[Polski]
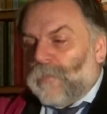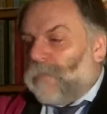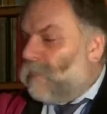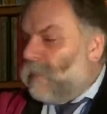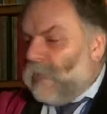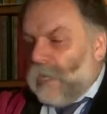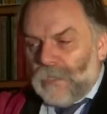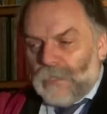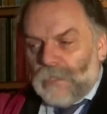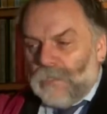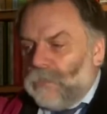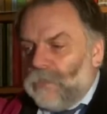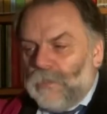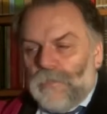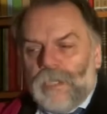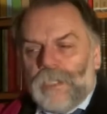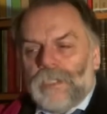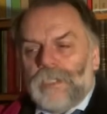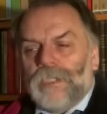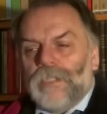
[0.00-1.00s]
Nie
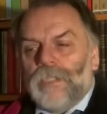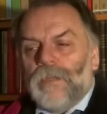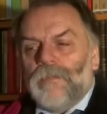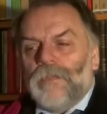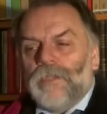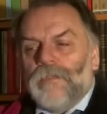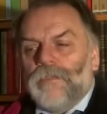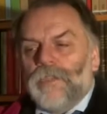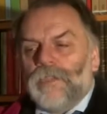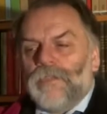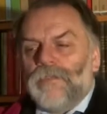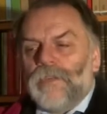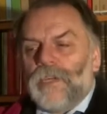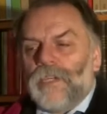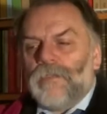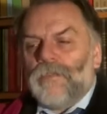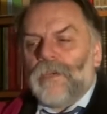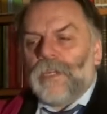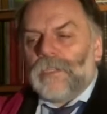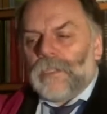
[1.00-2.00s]
zgodziła się ze mną i
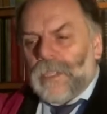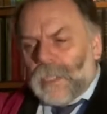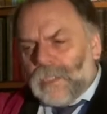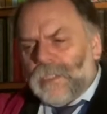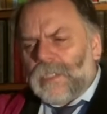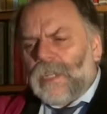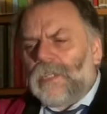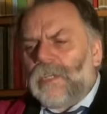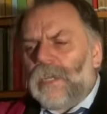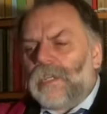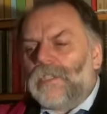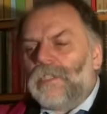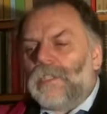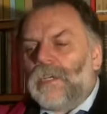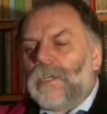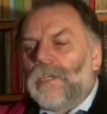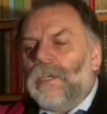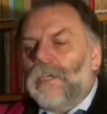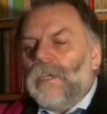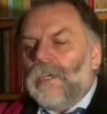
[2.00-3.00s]
chwaliła tak
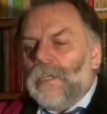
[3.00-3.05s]
sanację,